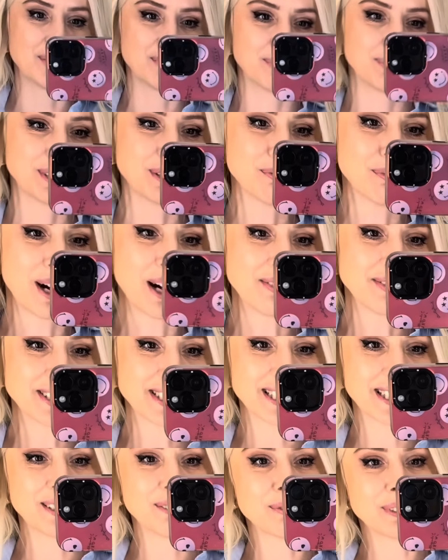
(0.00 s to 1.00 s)
Bir de
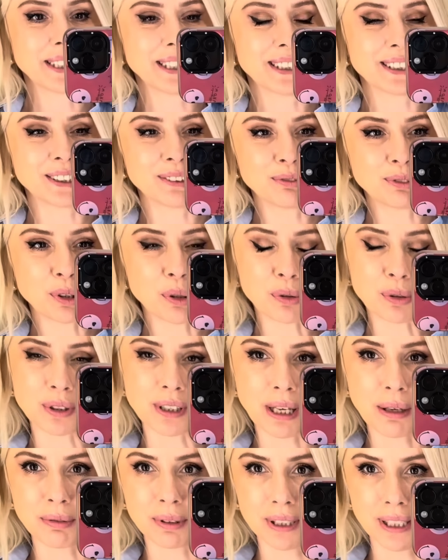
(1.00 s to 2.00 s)
mavisine bayıldığım çok
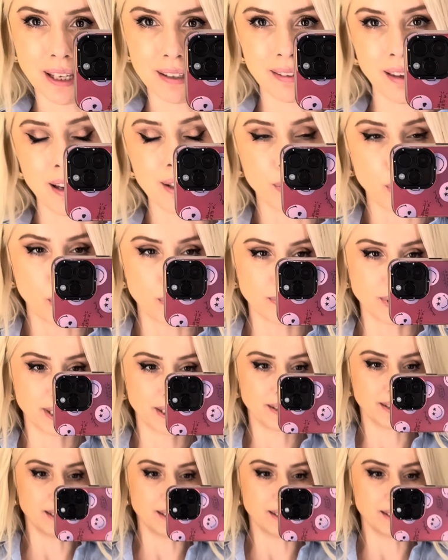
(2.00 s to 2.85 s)
güzel bir keten gömlek